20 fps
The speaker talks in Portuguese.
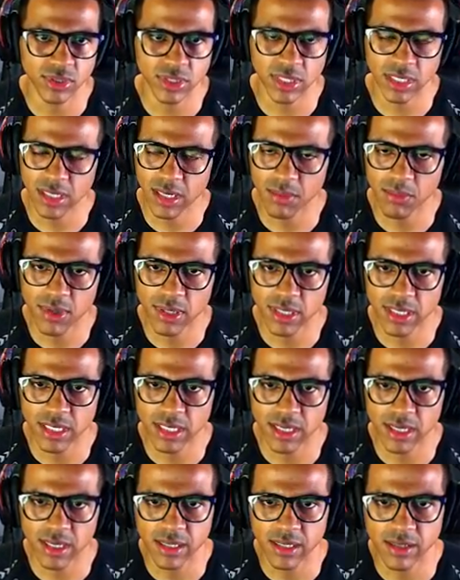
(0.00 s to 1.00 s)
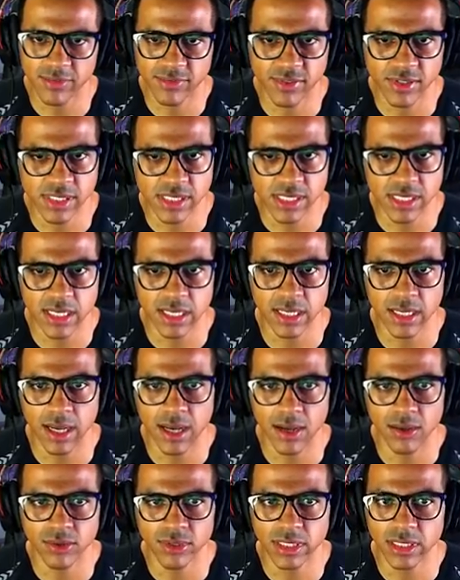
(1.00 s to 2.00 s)
já acabou aquela relevância, aquela
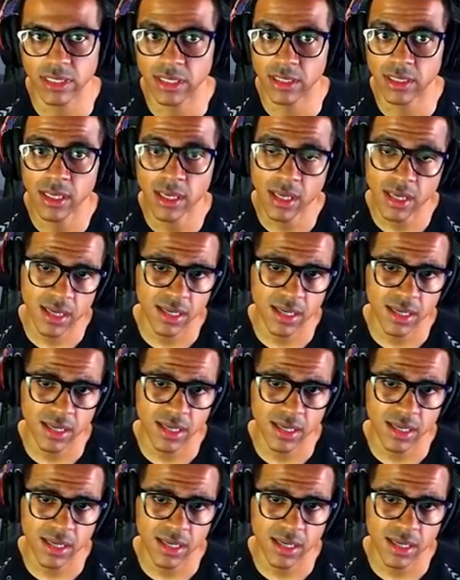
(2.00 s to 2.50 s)
alta dele.